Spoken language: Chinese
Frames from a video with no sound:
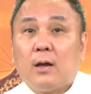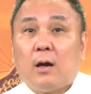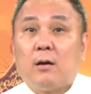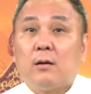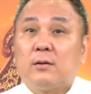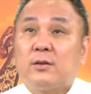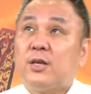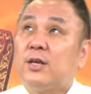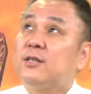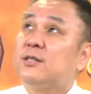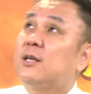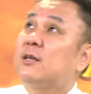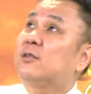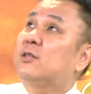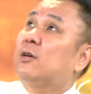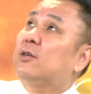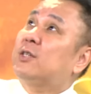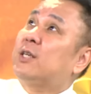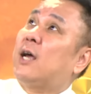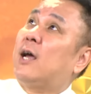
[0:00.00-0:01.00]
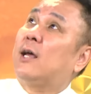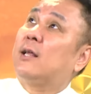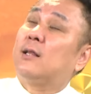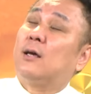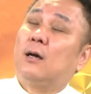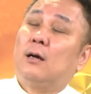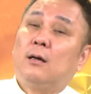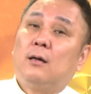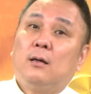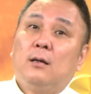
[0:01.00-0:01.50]
哦，天上掉下来
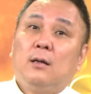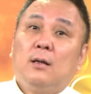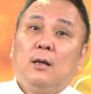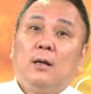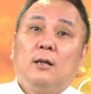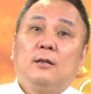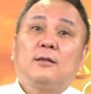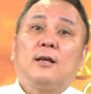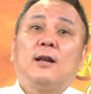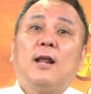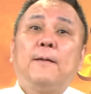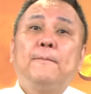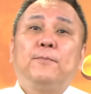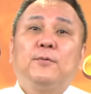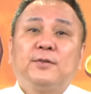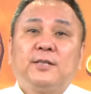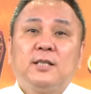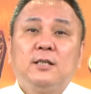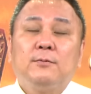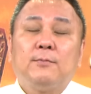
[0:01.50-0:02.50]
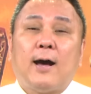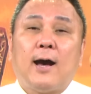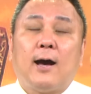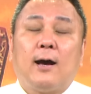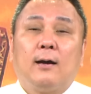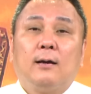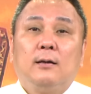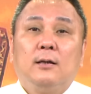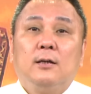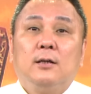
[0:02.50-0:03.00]
的？当然不是
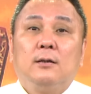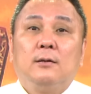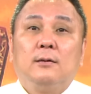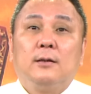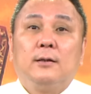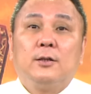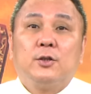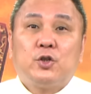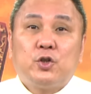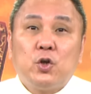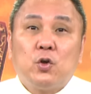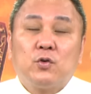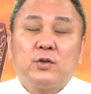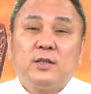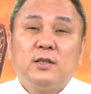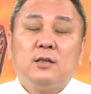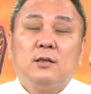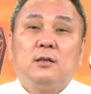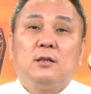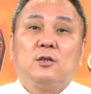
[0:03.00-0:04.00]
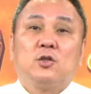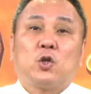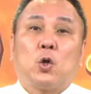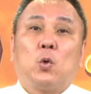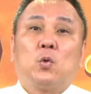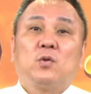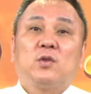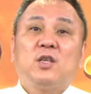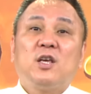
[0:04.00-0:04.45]
嘛，就是从